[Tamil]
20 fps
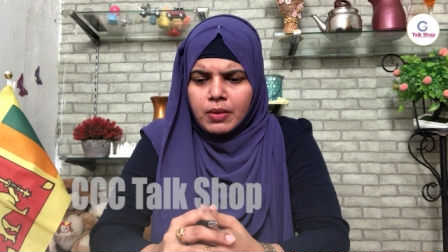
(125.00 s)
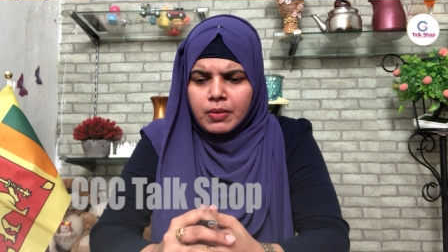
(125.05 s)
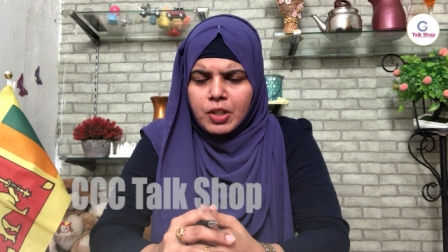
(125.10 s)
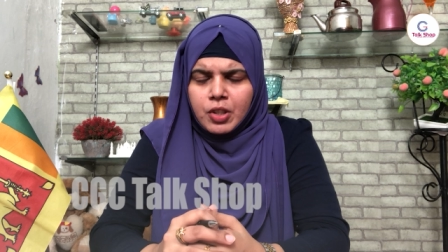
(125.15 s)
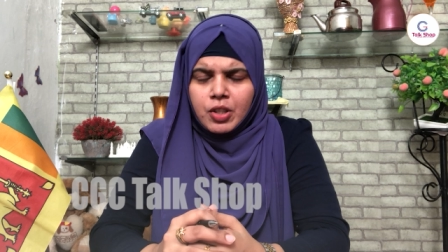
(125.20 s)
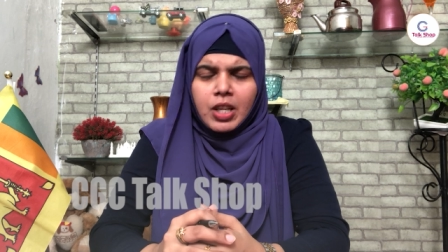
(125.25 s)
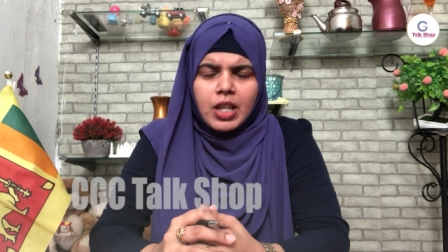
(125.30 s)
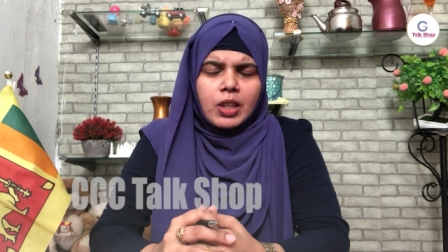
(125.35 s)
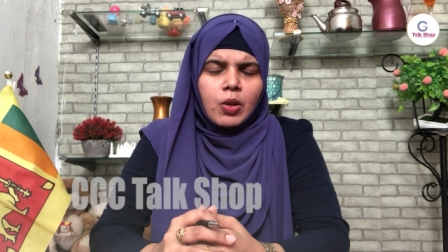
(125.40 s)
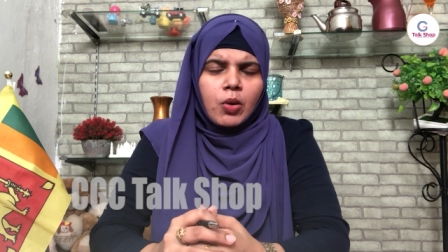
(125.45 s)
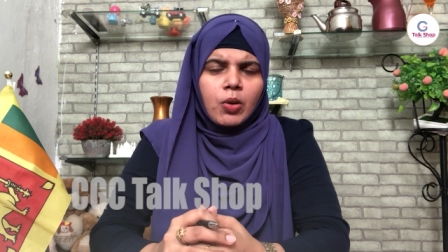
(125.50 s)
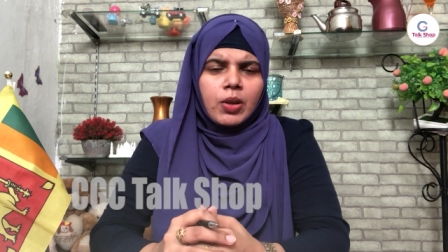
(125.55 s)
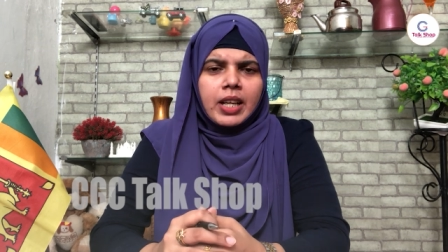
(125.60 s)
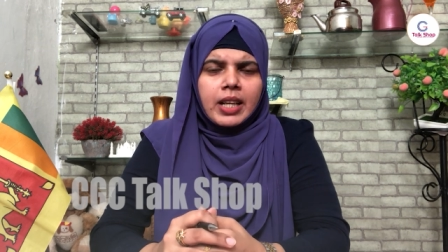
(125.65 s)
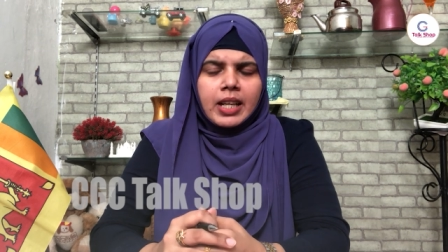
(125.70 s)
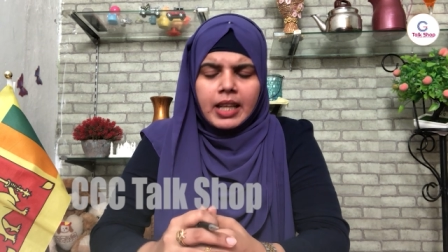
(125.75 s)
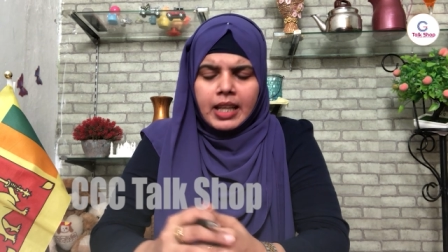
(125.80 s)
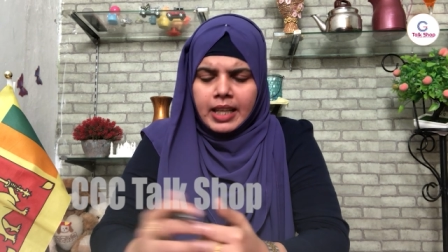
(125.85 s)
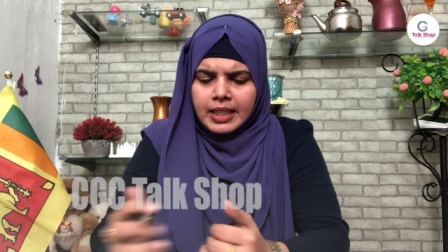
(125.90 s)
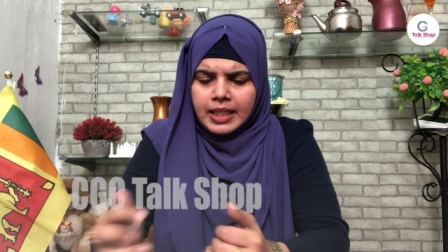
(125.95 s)
விஷயம்
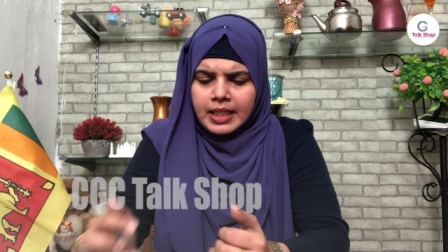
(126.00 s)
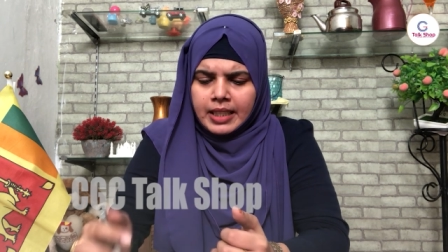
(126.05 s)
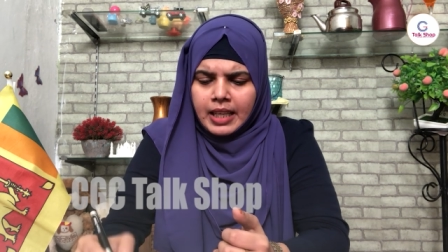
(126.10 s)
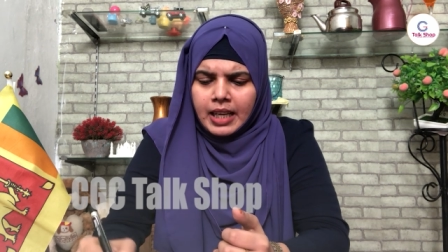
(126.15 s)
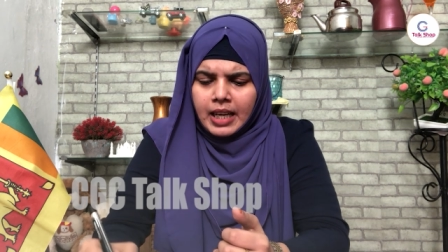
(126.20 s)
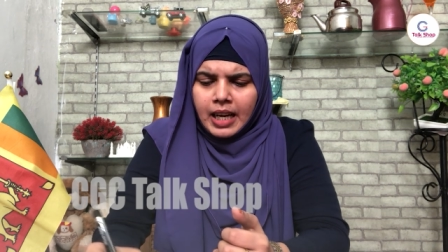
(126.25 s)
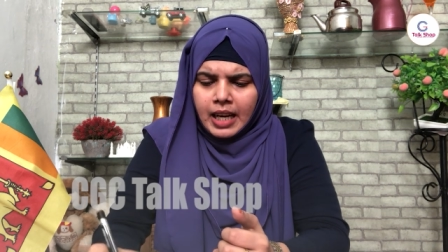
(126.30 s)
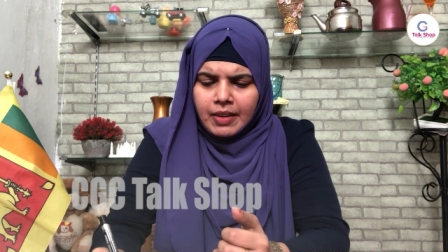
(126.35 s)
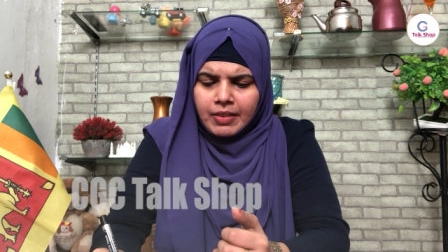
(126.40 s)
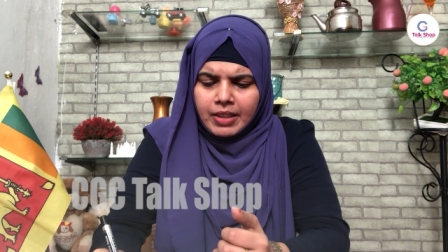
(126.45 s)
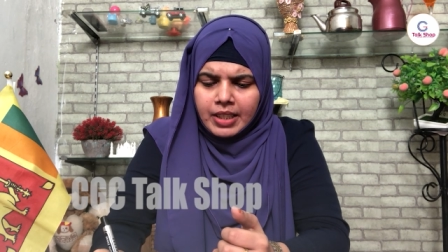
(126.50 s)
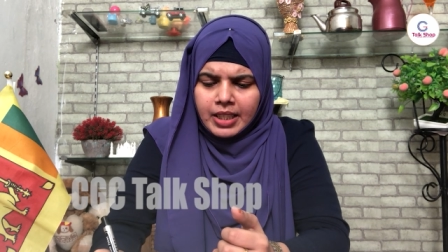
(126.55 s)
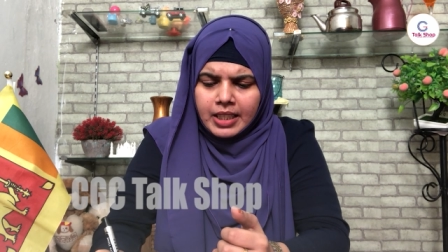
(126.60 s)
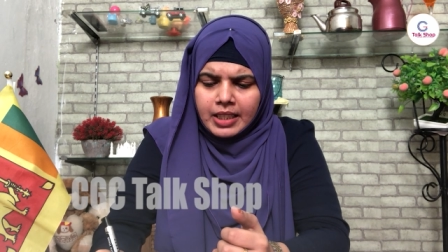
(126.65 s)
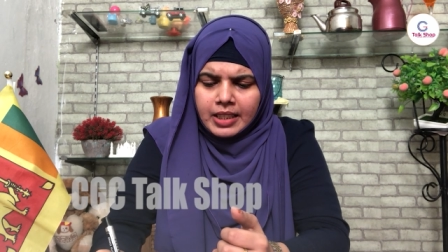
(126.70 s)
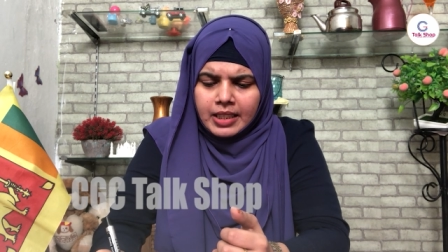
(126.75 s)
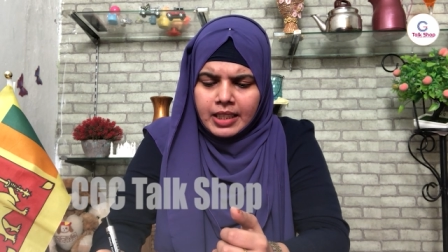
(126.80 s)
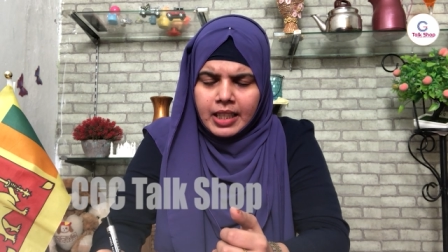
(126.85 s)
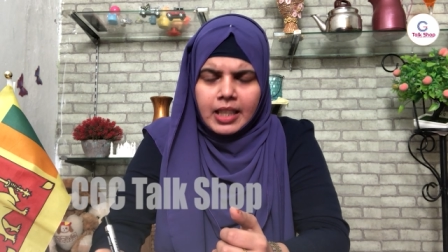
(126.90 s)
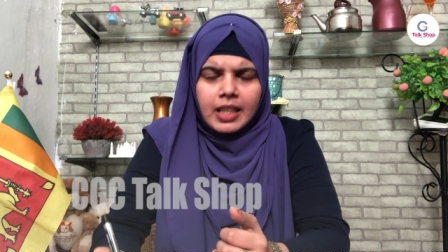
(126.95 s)
தோணிருக்கலாம் என்னன்னா
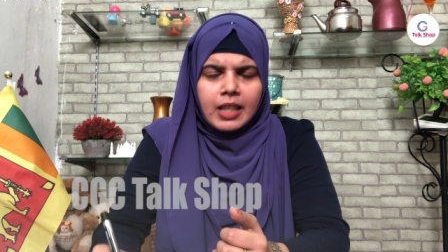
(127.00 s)
அவருக்கு